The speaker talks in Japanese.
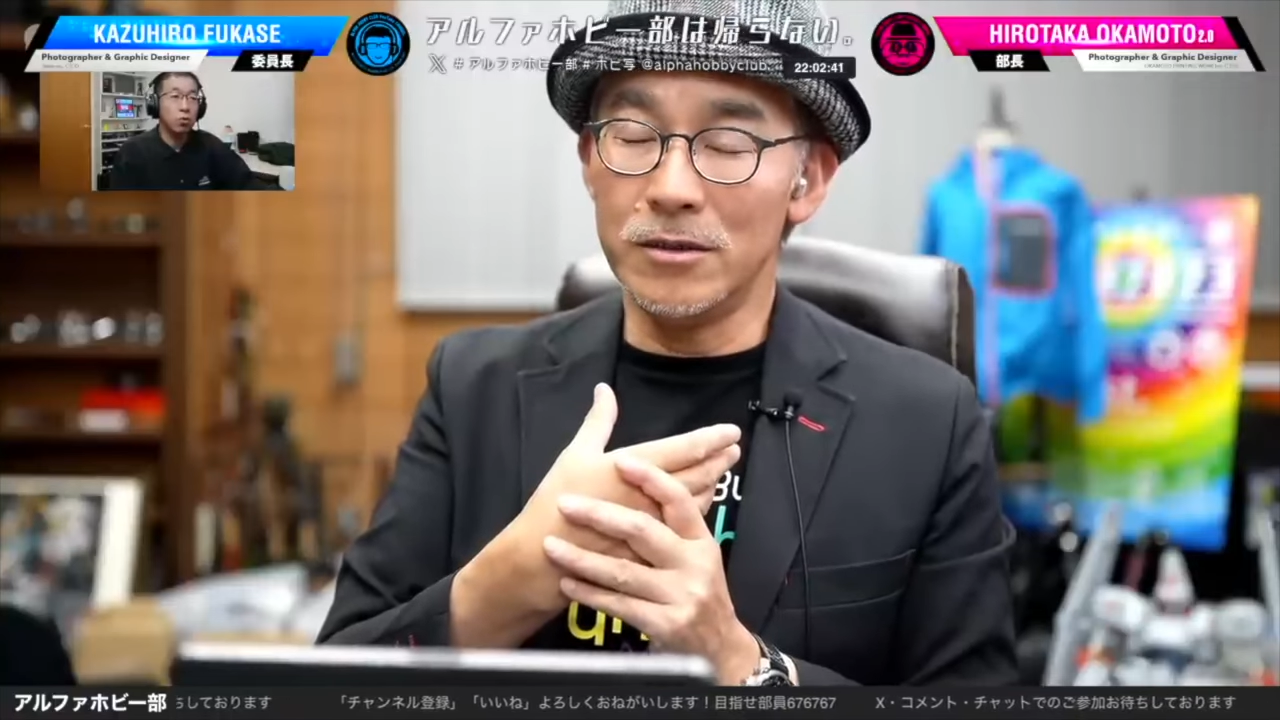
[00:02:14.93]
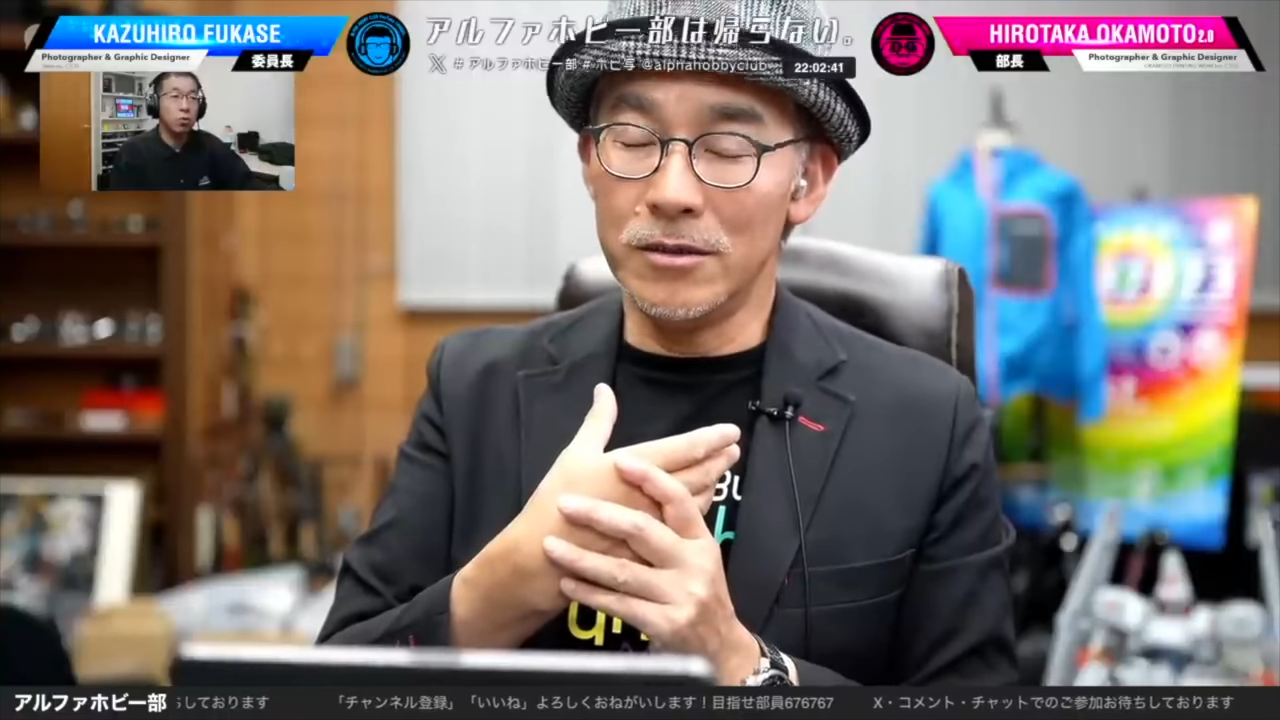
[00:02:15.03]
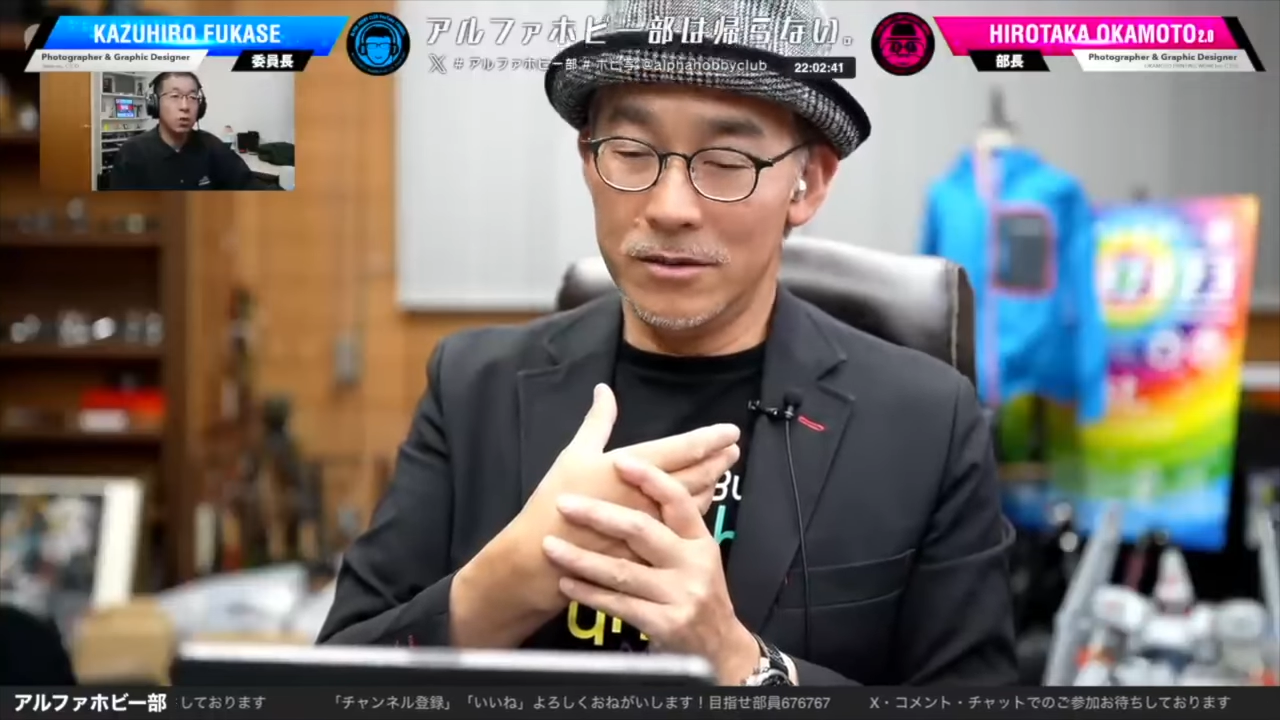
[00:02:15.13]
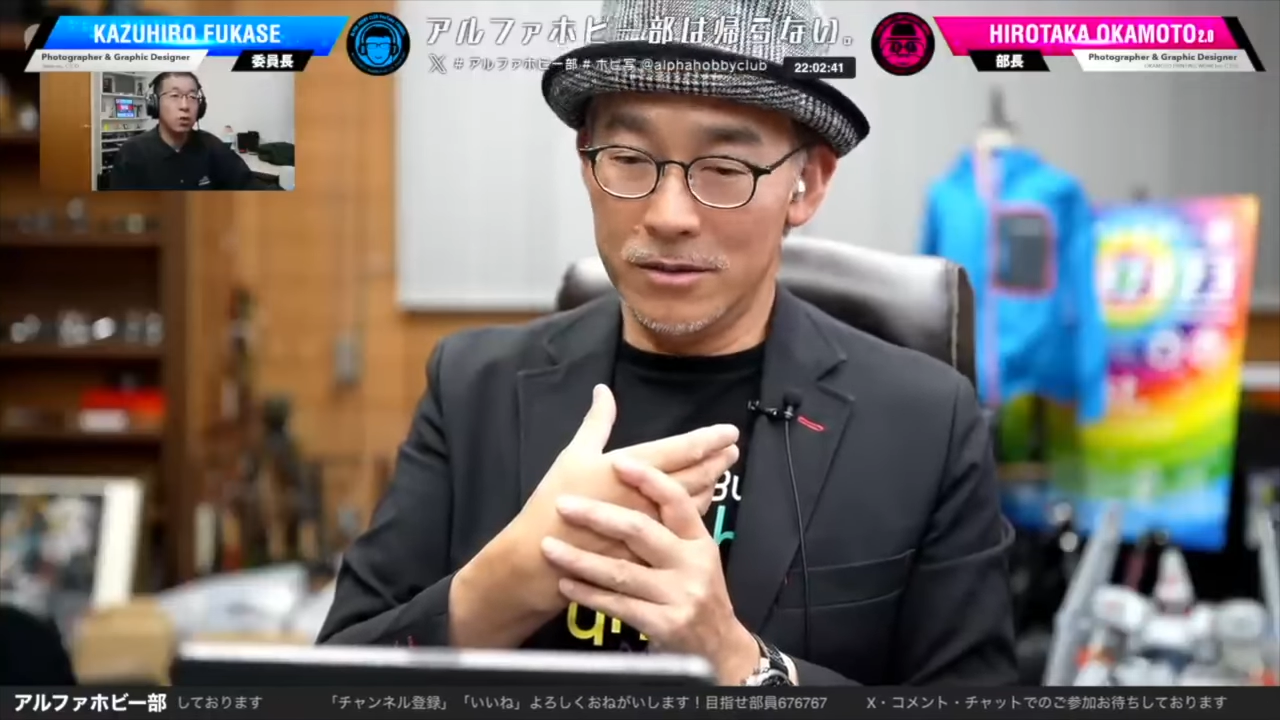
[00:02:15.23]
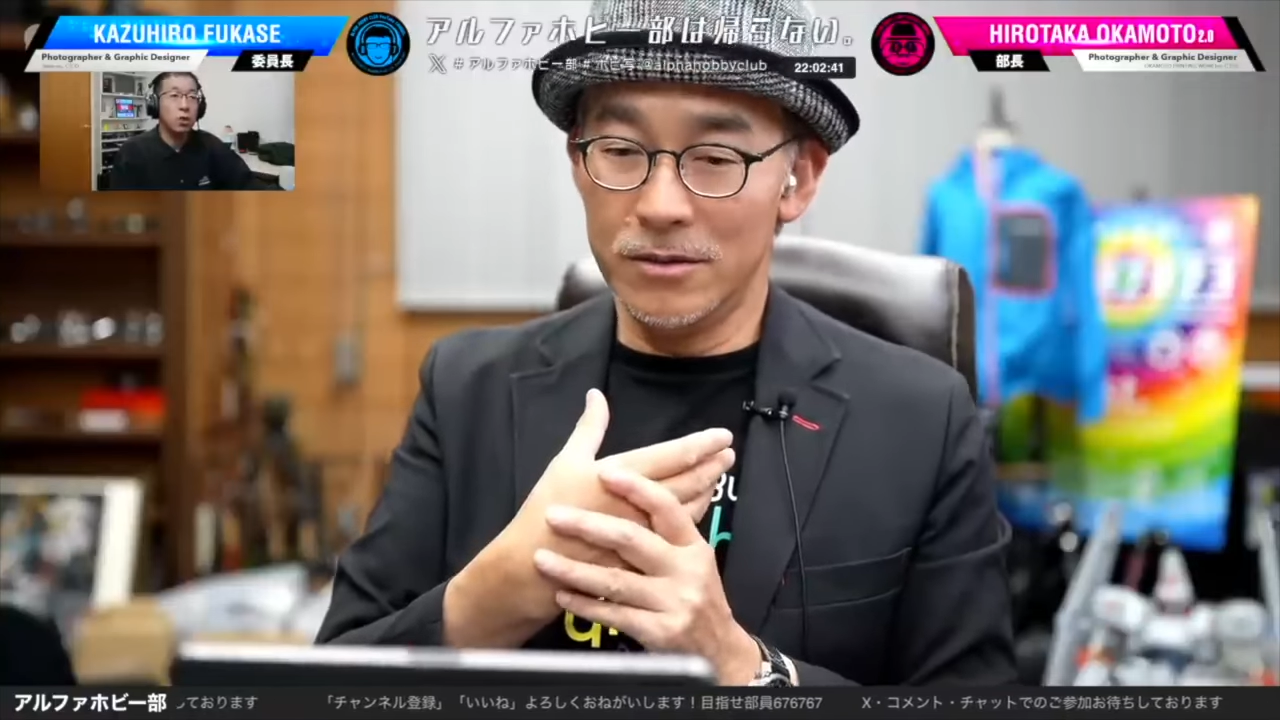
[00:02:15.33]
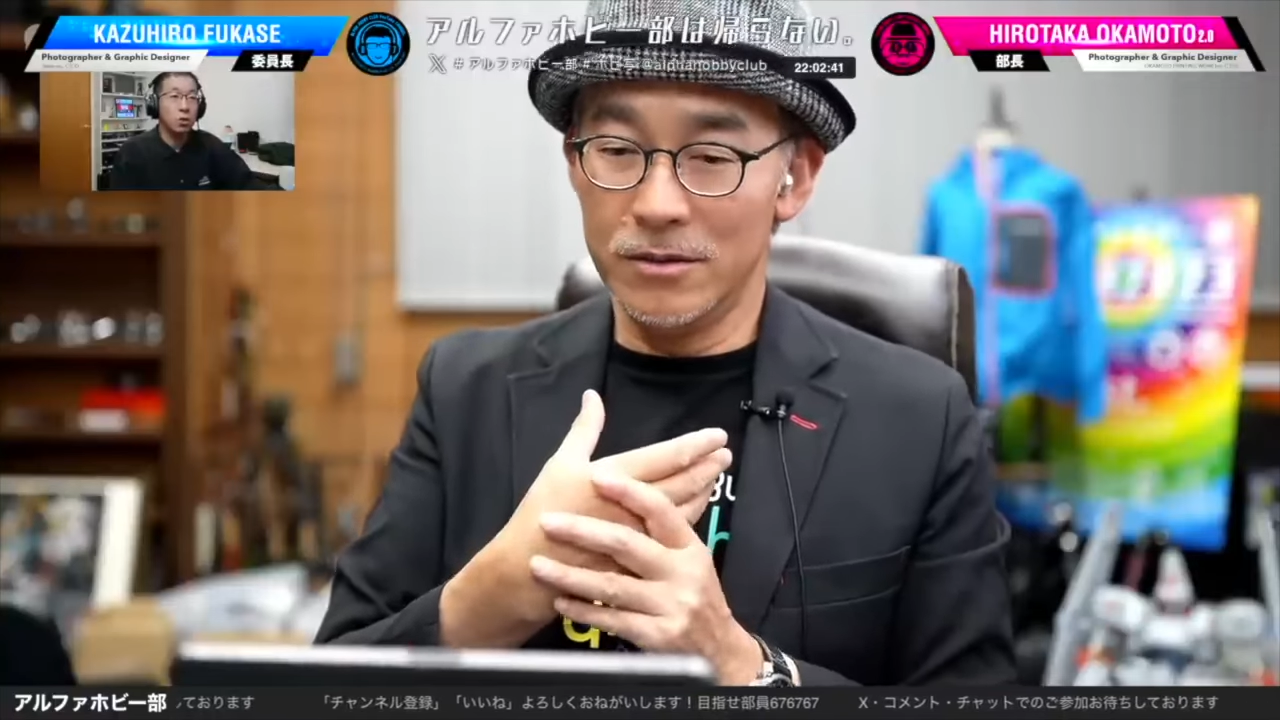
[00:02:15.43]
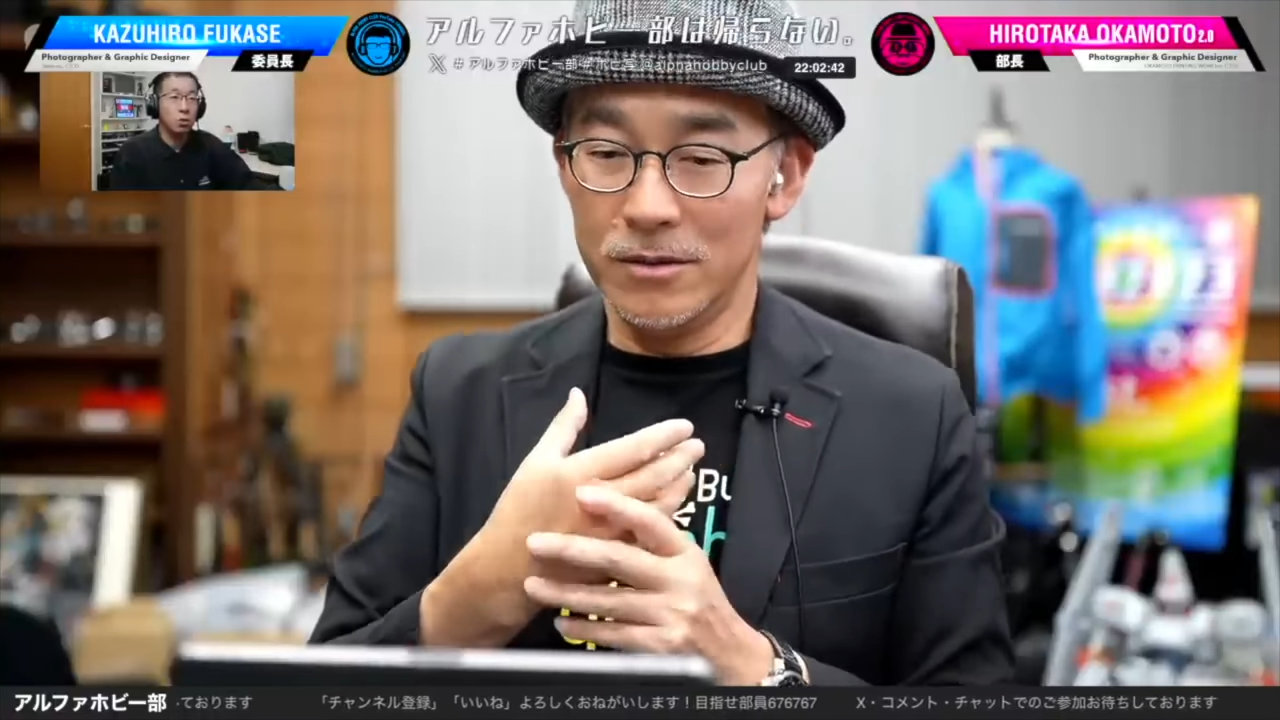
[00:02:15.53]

だったけ